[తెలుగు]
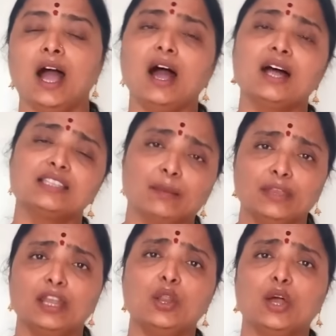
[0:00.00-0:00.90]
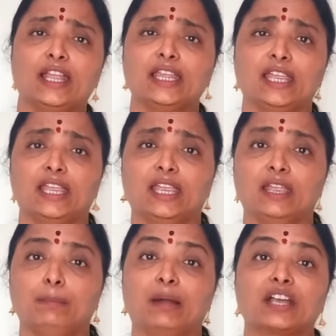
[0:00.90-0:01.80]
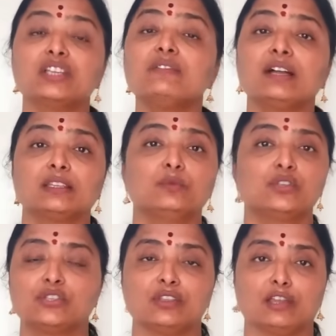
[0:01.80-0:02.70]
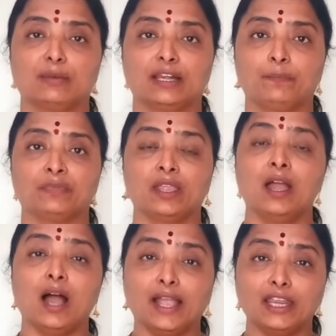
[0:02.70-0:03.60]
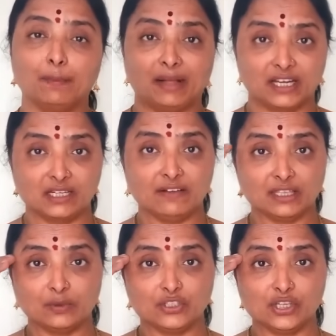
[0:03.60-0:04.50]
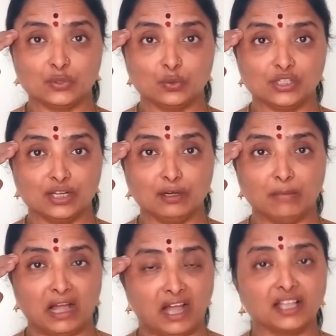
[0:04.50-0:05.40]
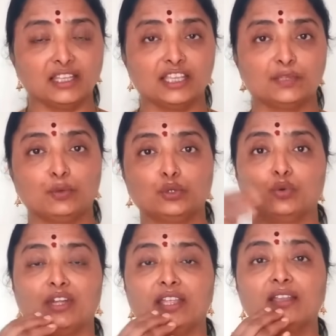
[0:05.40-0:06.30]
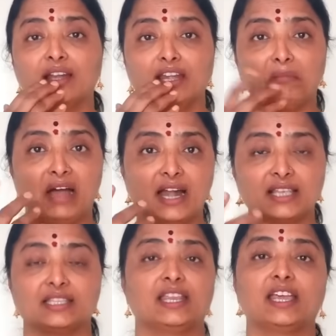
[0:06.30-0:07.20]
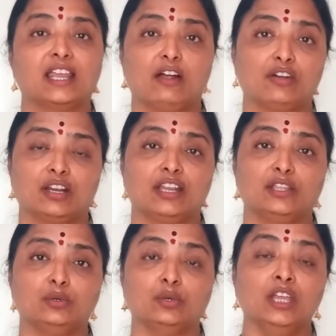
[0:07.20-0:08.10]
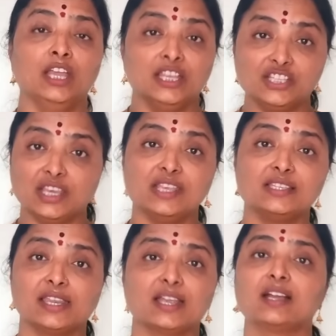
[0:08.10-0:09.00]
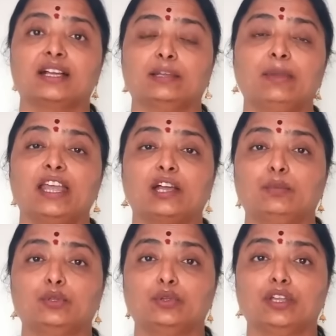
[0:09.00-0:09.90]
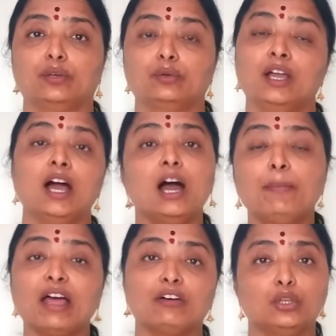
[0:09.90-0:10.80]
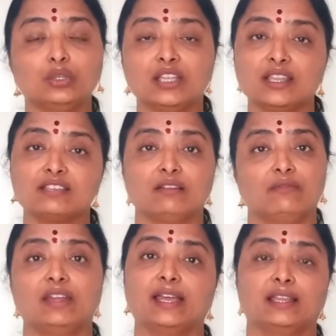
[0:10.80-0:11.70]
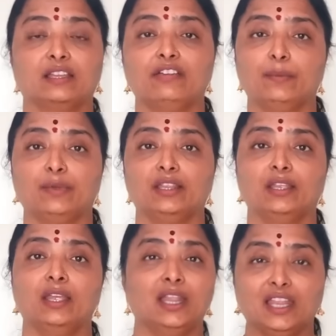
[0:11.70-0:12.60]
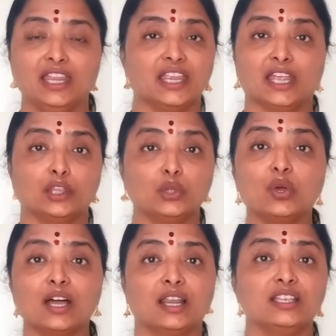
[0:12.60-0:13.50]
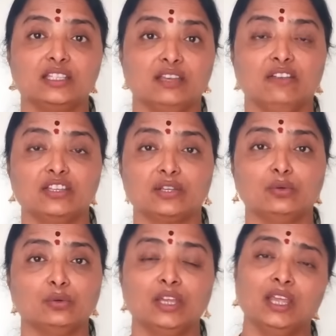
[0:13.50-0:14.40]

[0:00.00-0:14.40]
ఆ సమయంలో ఆయనకి పక్షవాతం వస్తుందన్నమాట ఆయనకి పక్షవాతం వచ్చే సూచనలు బాగా తెలిసిపోతూ ఉంటాయి ఎందుకంటే మాట సరిగ్గా రావటం లేదు చెయ్యి సరిగ్గా కదపలేకపోతున్నారు అప్పుడు అవధూతేంద్ర స్వామి వారికి అర్థమైపోయింది నేను ఇంకెంతో కాలం జీవించను